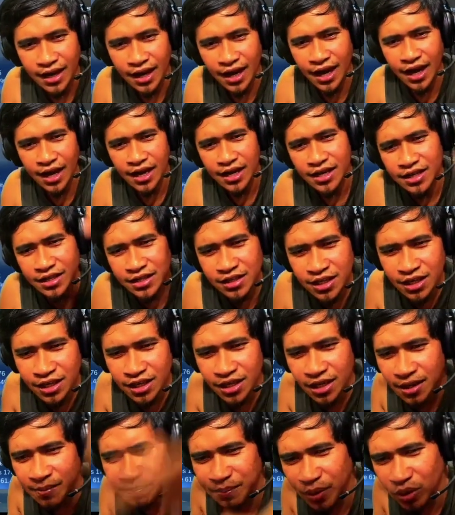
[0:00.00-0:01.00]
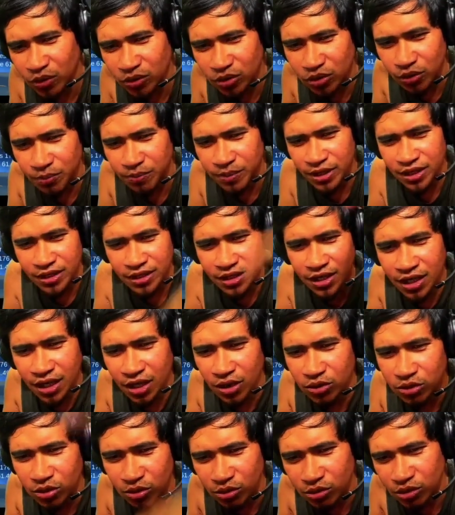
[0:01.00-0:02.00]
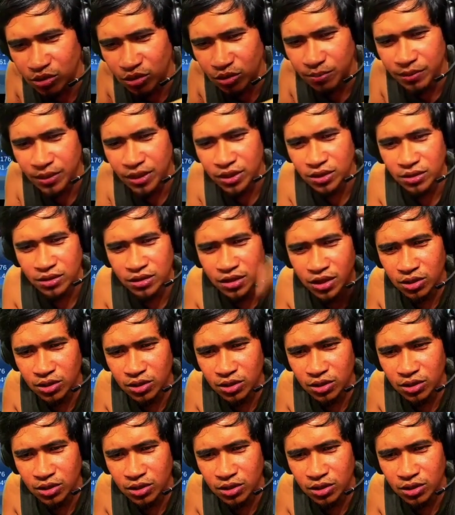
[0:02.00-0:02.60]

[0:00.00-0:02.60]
Ah, hindi ka nagpa-auto, pre. Hindi ka auto-auto, pre.